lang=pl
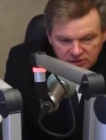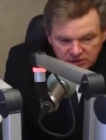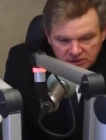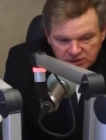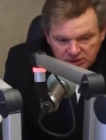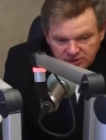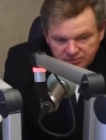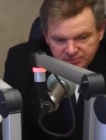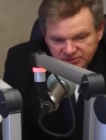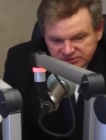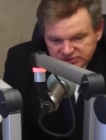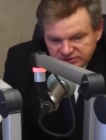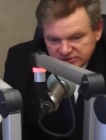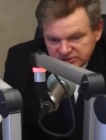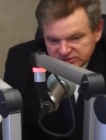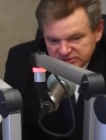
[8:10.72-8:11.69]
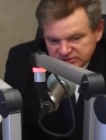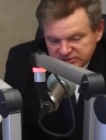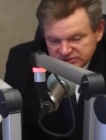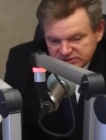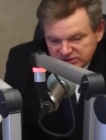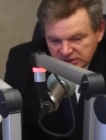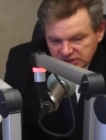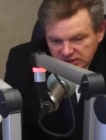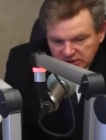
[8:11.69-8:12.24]
jaka będzie
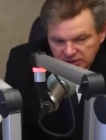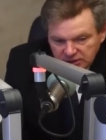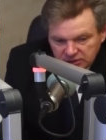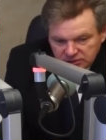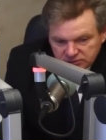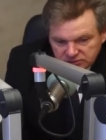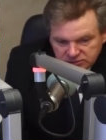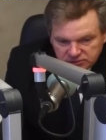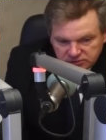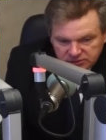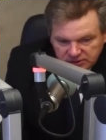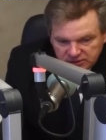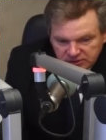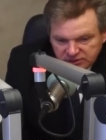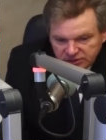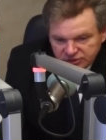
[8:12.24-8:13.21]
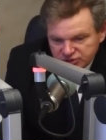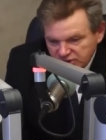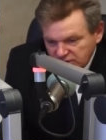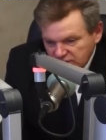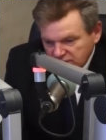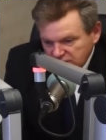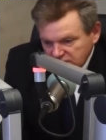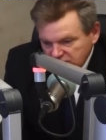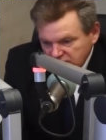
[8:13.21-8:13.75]
decyzja y, Rady
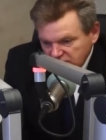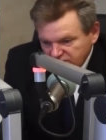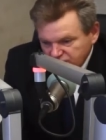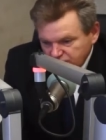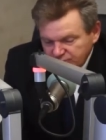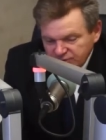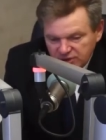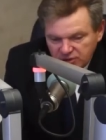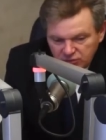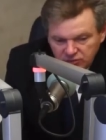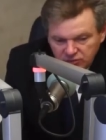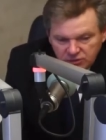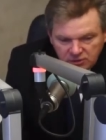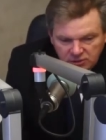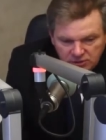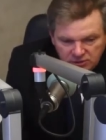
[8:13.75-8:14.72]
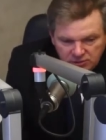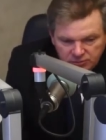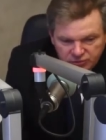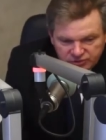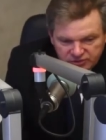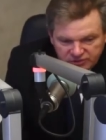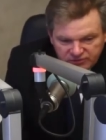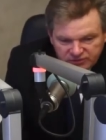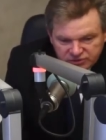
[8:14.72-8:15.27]
Naczelnej AWPL-u,
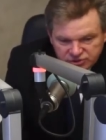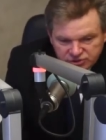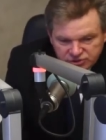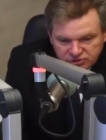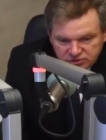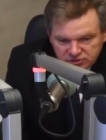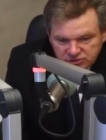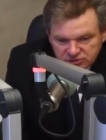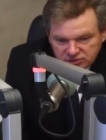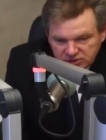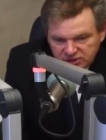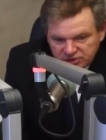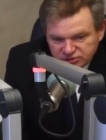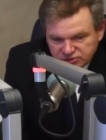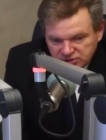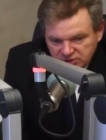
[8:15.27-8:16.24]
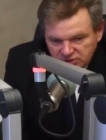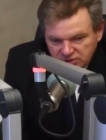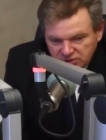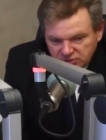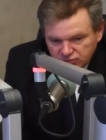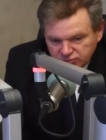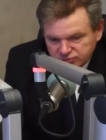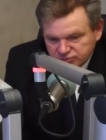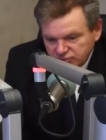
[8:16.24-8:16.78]
ponieważ y, każda
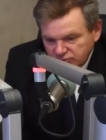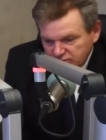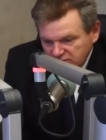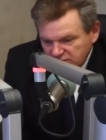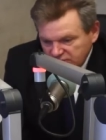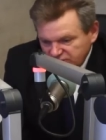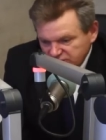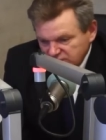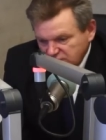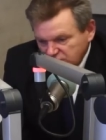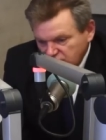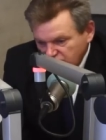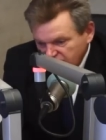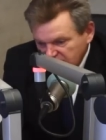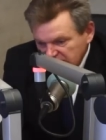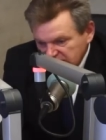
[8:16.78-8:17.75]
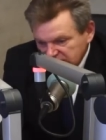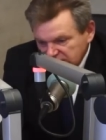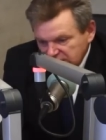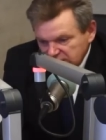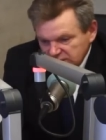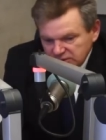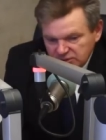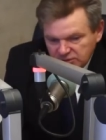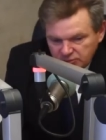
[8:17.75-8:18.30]
osoba wydelegowana
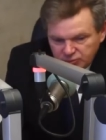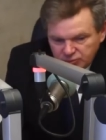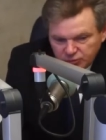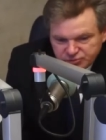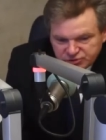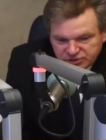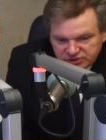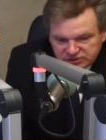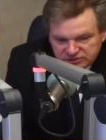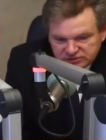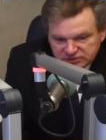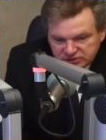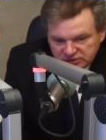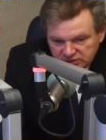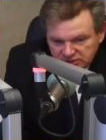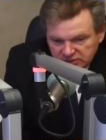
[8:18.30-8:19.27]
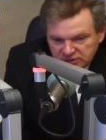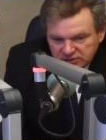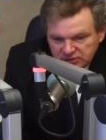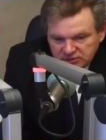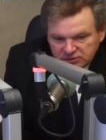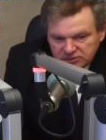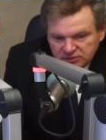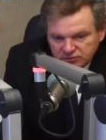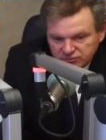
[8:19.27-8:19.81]
poprzez y,
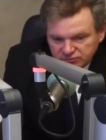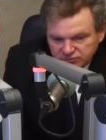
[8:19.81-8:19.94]
tę